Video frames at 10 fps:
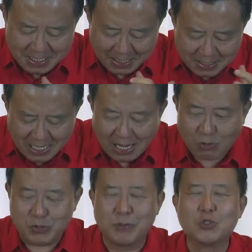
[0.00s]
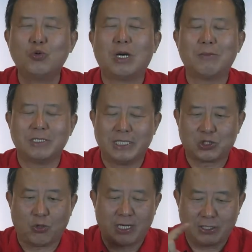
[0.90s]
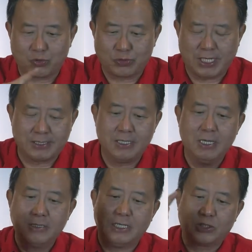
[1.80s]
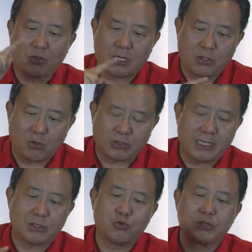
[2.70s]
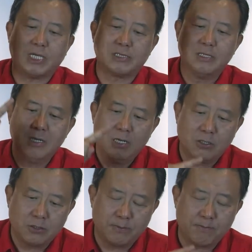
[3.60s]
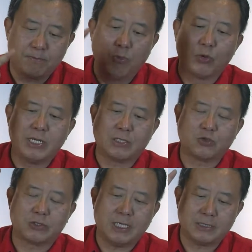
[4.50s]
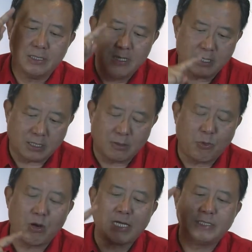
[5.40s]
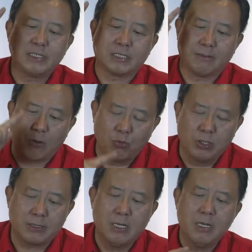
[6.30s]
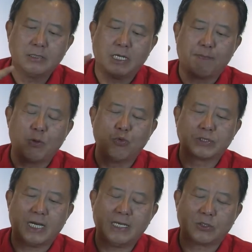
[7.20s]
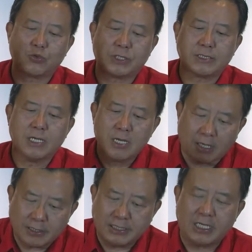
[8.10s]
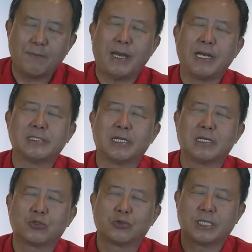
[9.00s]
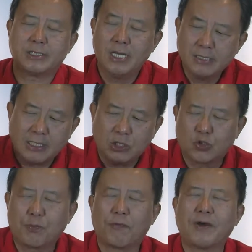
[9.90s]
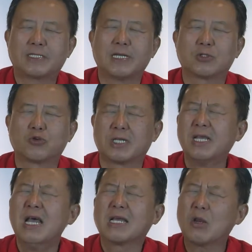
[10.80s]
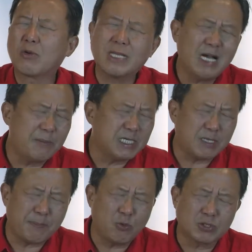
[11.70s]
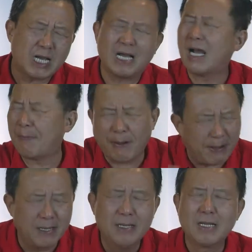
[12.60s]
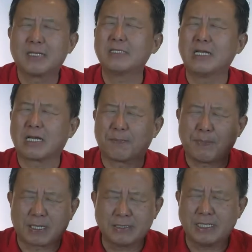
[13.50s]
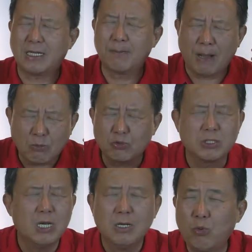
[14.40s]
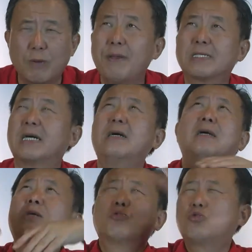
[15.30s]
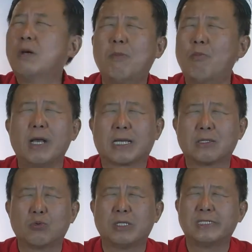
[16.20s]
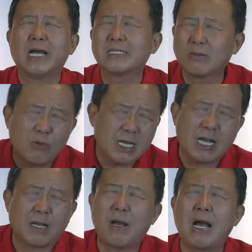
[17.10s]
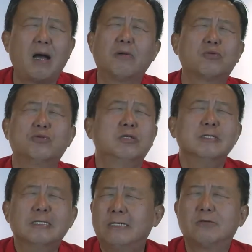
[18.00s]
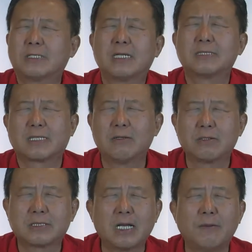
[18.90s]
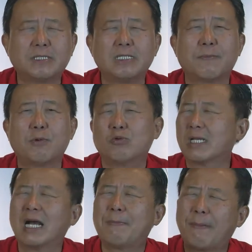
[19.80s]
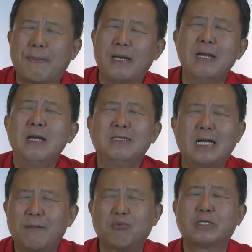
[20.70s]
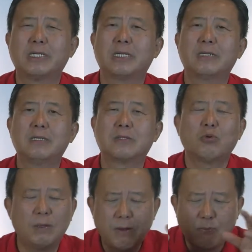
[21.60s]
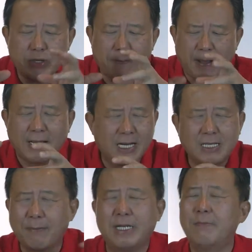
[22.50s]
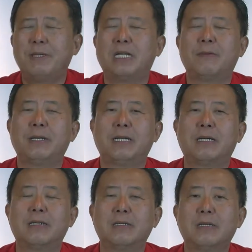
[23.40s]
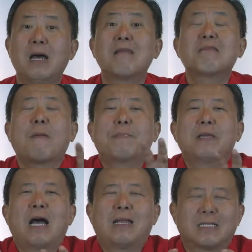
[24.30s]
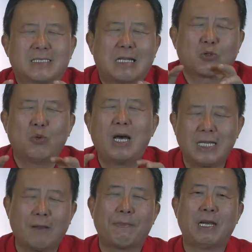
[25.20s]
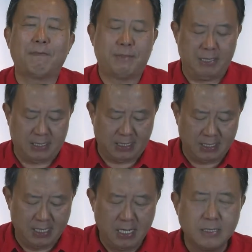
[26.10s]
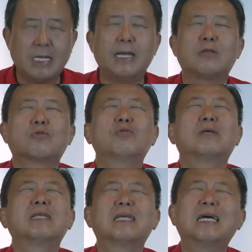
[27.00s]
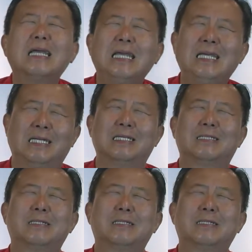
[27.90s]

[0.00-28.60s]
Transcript: kita harus berjuang menjadi seorang yang sukses. Jadi seorang dokter yang sukses, murid yang sukses, kita mau lajin, kita mau ulet, jadi pengusaha yang sukses, kerja jadi manajer yang sukses, jadi supervisor yang sukses. Kalau kita nggak bisa jadi pengusaha, nggak apa-apa. Kita jadi pekerja yang bagus, luar biasa. Itu sudah memuliakan Tuhan. Jangan semuanya anggap, aduh, aduh saya nggak saya nggak bisa jadi pengusaha, nggak apa-apa. Jangan pusing dah. Tuhan mempunyai panggilan yang beda-beda-beda. Tapi ada satu hal yang paling penting, yaitu kita ingat